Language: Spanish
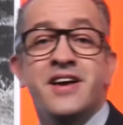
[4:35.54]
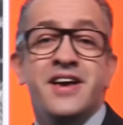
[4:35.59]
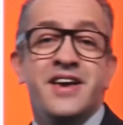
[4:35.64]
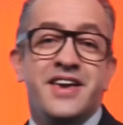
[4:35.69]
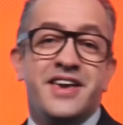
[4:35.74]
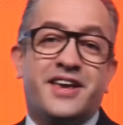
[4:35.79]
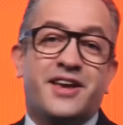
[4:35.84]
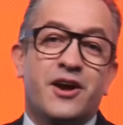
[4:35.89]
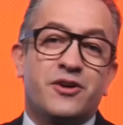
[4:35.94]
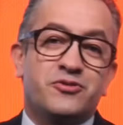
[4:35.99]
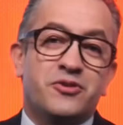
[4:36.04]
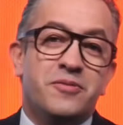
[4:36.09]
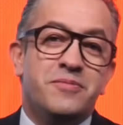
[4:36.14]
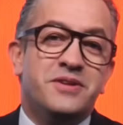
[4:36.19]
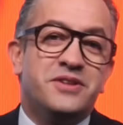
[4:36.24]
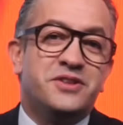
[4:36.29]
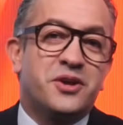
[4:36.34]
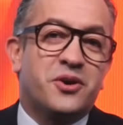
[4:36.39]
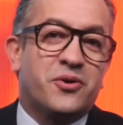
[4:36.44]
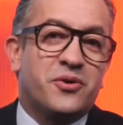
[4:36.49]
y que
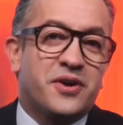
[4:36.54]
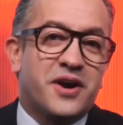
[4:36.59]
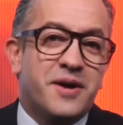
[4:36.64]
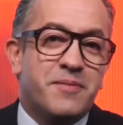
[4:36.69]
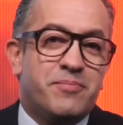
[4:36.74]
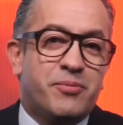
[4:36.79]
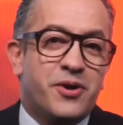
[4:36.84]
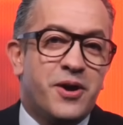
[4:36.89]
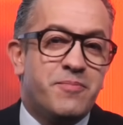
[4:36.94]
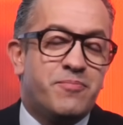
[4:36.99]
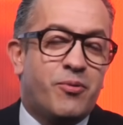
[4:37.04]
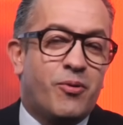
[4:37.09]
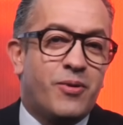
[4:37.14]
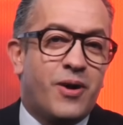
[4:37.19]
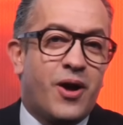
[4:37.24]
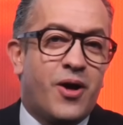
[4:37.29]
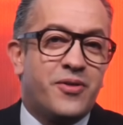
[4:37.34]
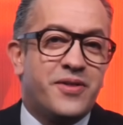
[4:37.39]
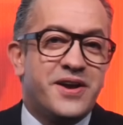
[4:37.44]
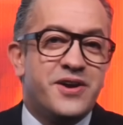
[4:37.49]
actualmente correrá por el
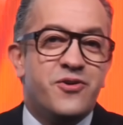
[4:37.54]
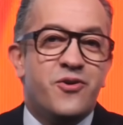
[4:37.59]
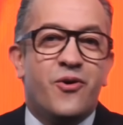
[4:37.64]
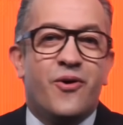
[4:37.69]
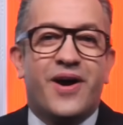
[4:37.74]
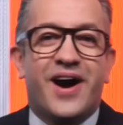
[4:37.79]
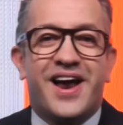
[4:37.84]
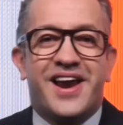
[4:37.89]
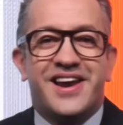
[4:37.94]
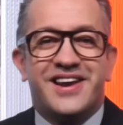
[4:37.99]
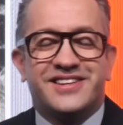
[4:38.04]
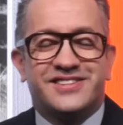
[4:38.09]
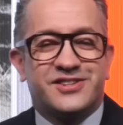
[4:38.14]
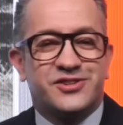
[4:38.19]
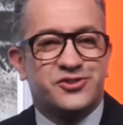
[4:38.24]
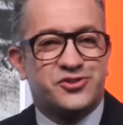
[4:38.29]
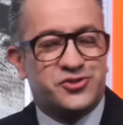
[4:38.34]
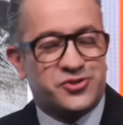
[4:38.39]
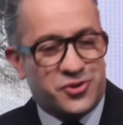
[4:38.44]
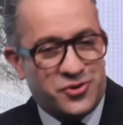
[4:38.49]
poblado de Nogales,
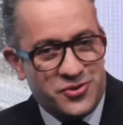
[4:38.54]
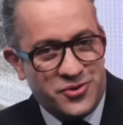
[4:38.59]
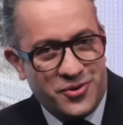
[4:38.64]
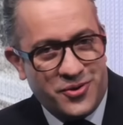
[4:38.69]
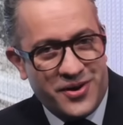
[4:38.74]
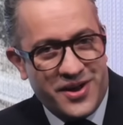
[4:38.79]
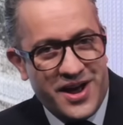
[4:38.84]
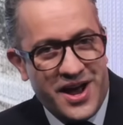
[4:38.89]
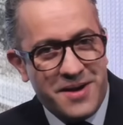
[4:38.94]
Sonora.